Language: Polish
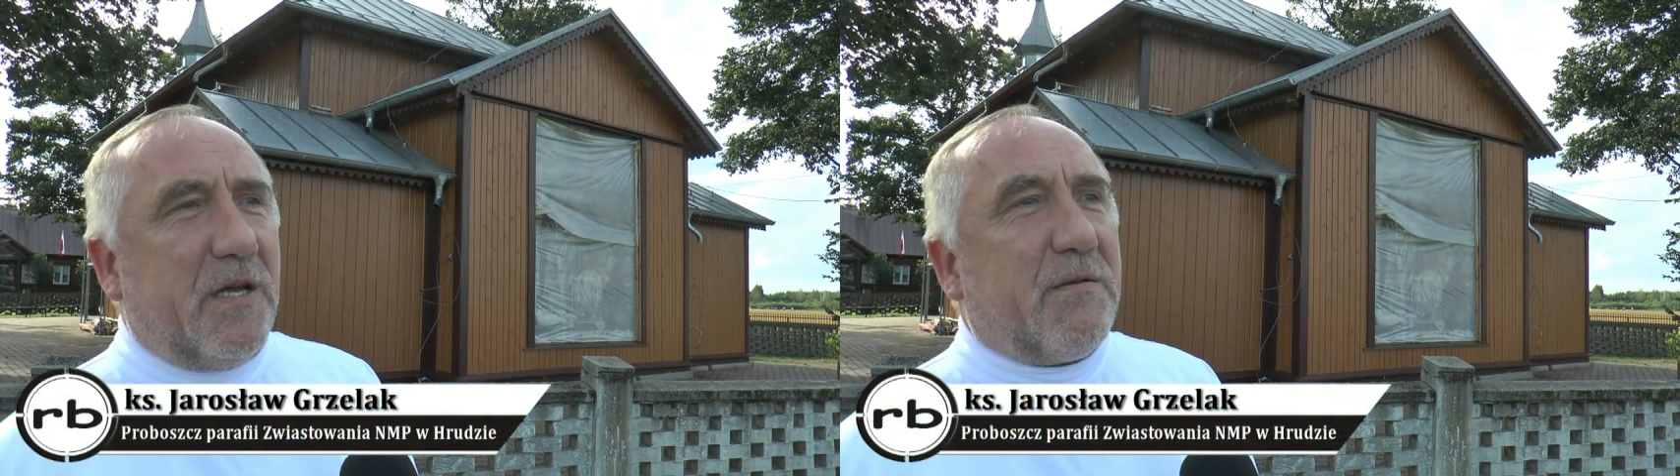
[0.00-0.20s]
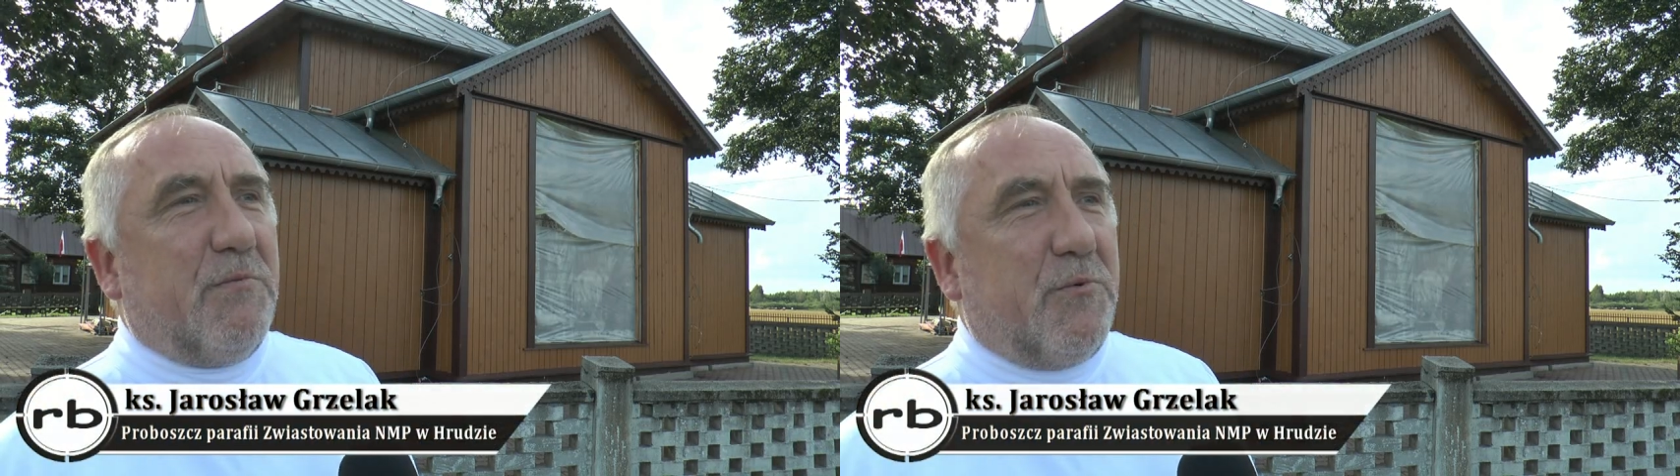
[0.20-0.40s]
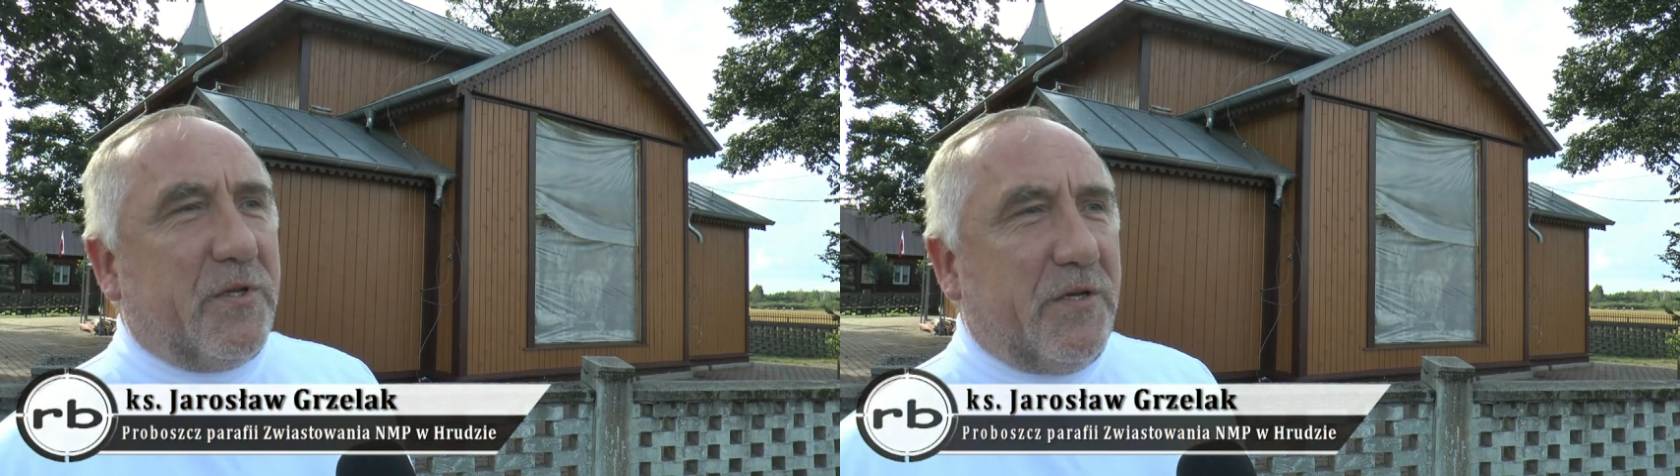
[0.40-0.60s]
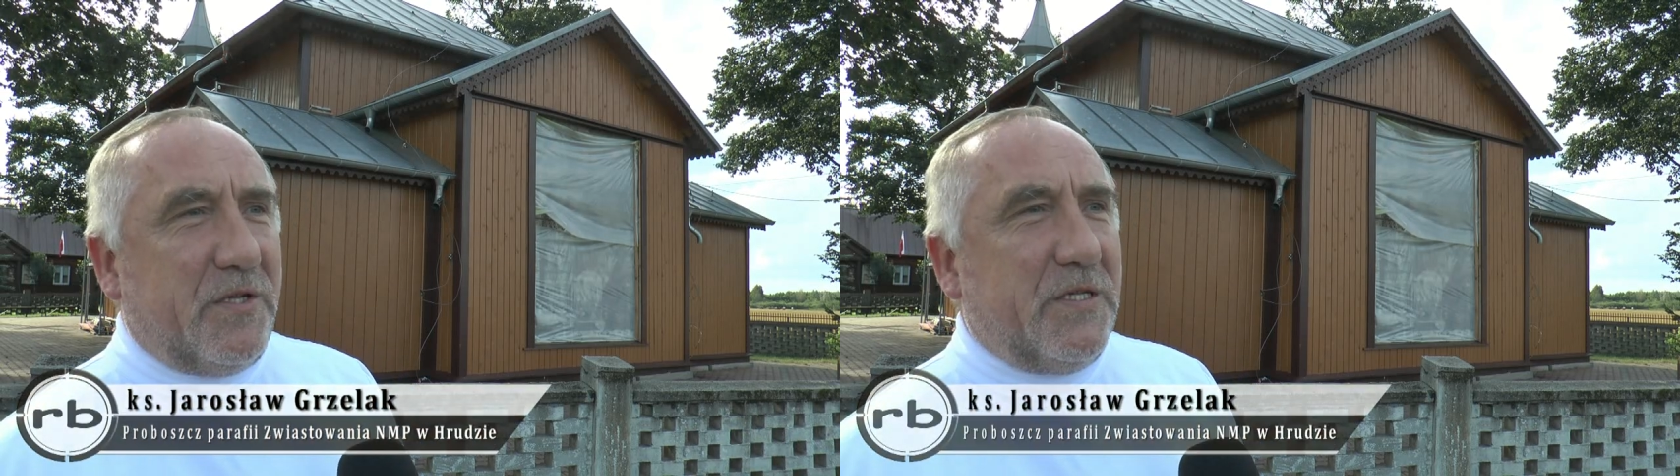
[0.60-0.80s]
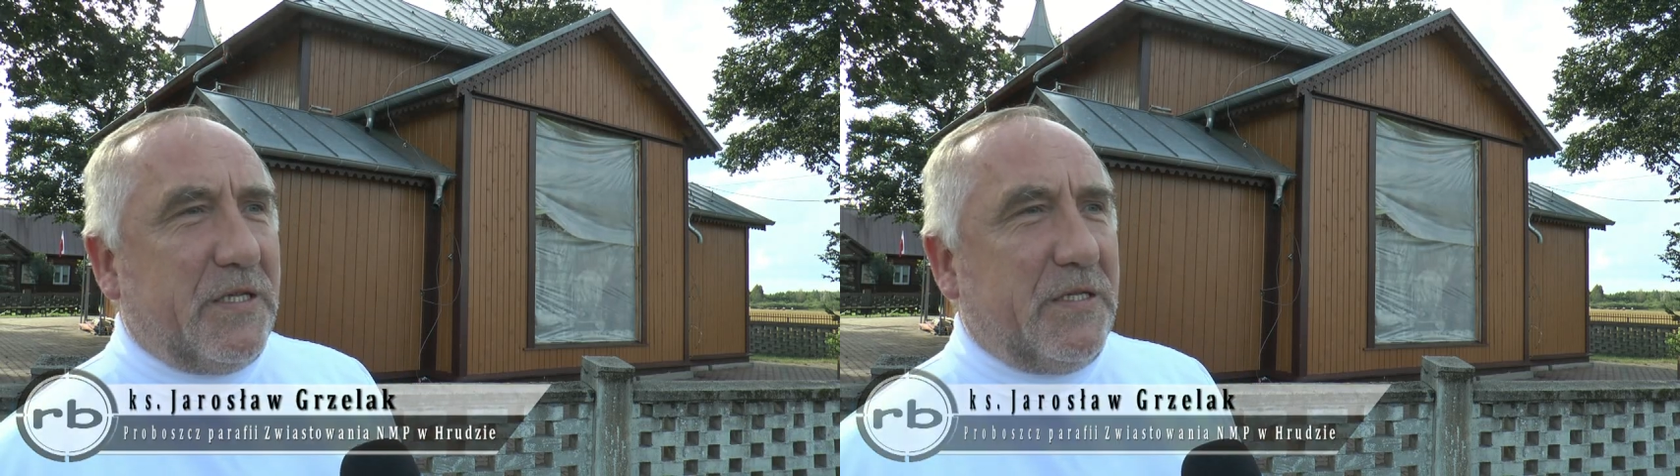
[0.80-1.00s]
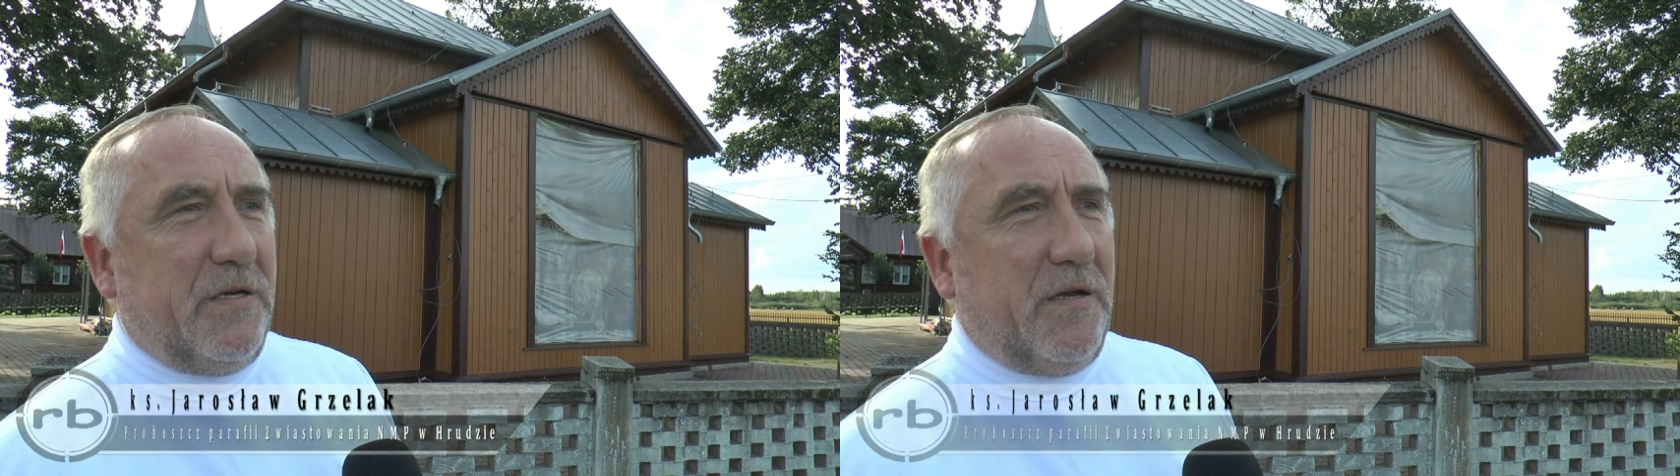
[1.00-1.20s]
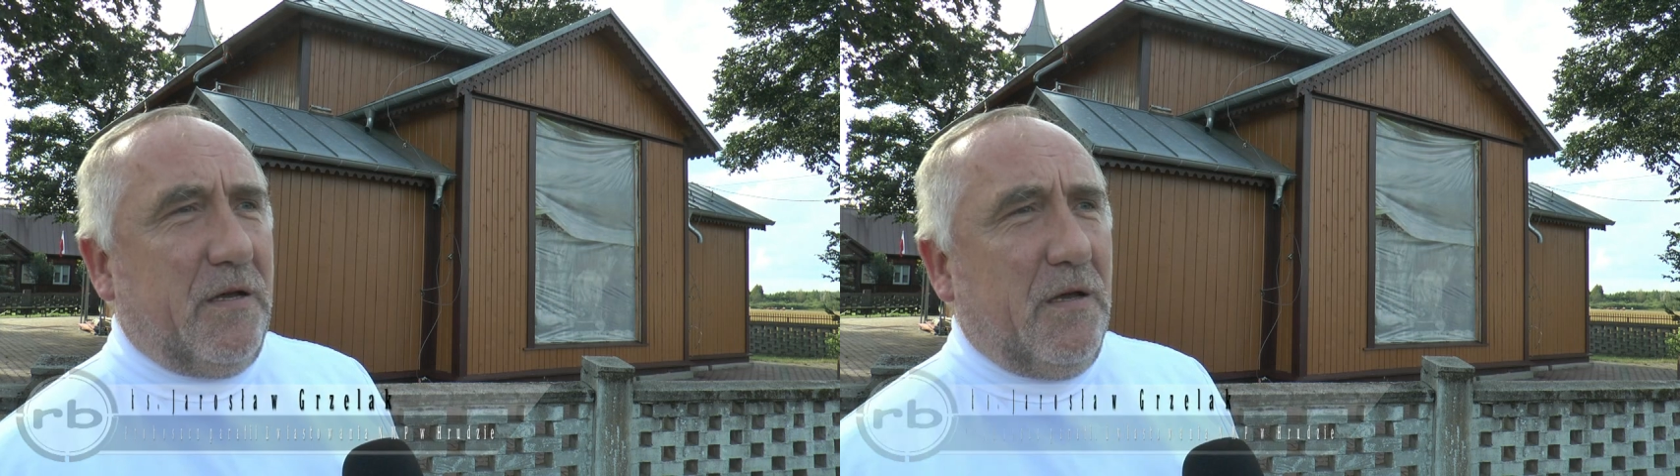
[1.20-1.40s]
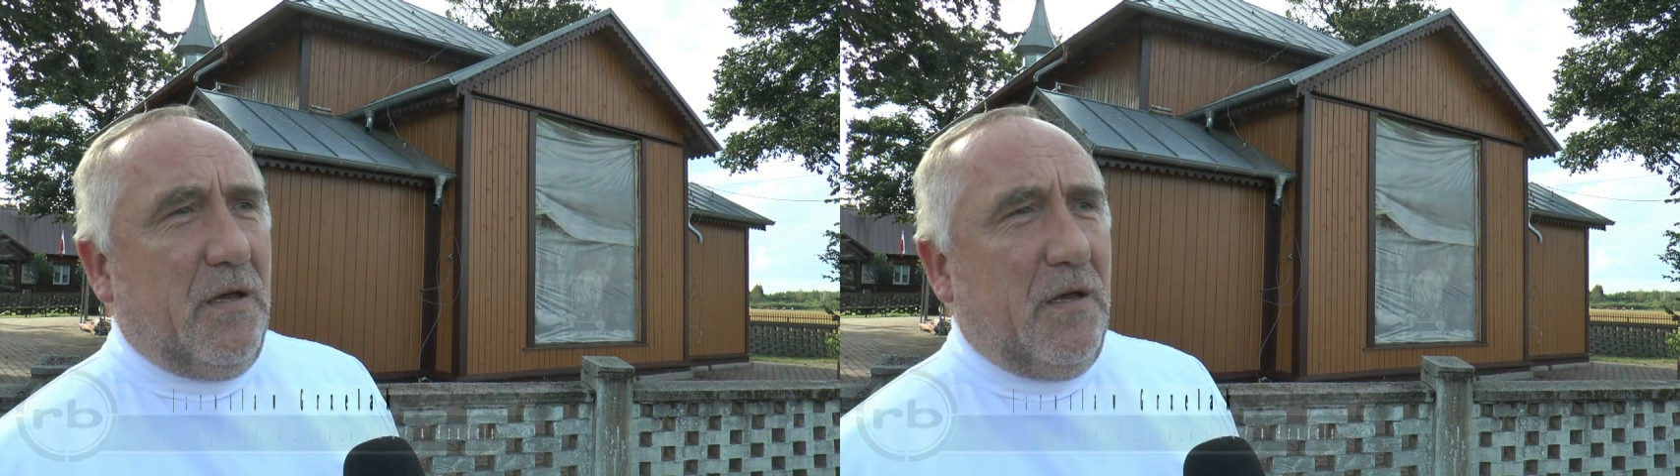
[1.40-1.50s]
termomodernizacyjne.